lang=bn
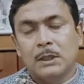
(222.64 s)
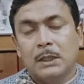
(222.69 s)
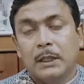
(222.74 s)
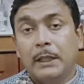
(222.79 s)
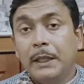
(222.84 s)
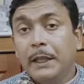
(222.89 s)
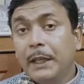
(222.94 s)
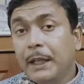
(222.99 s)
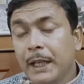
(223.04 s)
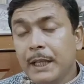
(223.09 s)

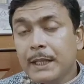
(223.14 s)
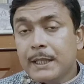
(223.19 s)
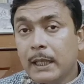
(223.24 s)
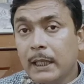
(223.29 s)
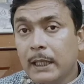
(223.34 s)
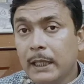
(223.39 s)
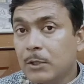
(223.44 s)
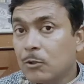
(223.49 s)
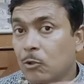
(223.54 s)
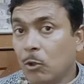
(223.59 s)
ঋণের
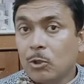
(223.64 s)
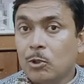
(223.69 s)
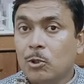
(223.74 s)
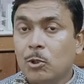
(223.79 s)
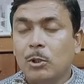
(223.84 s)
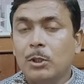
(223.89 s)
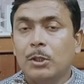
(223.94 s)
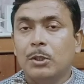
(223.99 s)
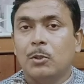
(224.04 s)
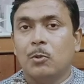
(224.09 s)
জালে
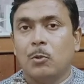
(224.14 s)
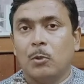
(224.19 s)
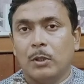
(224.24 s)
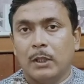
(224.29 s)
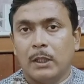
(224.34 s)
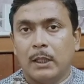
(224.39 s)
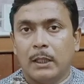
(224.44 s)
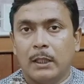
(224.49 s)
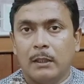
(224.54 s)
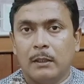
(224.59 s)
জর্জরিত করে
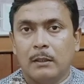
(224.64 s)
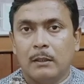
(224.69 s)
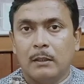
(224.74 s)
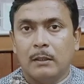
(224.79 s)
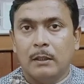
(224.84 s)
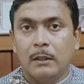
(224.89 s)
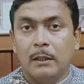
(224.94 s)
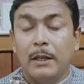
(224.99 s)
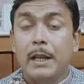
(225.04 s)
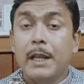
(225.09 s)
দেয়
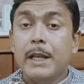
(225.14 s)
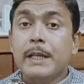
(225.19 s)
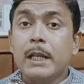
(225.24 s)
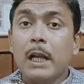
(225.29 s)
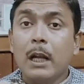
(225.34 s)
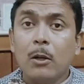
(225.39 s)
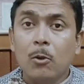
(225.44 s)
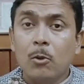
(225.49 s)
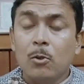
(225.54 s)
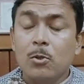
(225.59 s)

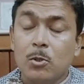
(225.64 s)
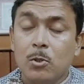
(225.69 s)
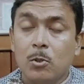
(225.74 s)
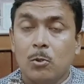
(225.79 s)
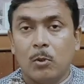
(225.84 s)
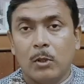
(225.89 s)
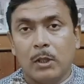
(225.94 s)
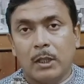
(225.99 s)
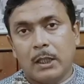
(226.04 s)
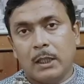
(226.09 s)
নেশাগ্রস্ত
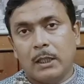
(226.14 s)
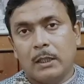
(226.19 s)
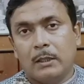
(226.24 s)
করে দেয়